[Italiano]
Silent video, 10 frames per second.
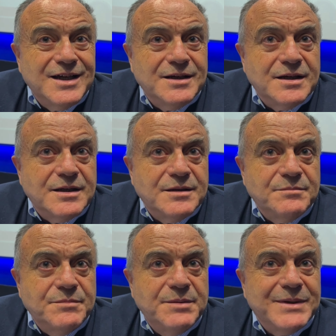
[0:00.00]
eh,
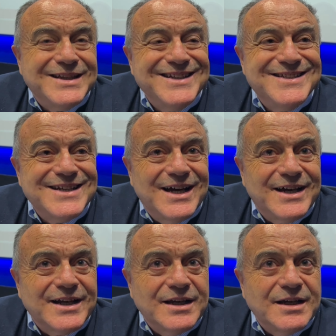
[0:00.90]

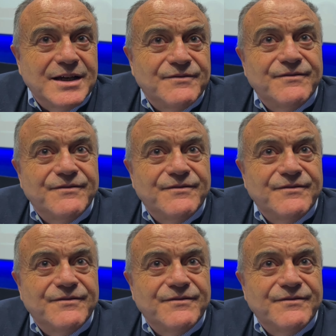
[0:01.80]
mimetizzare e,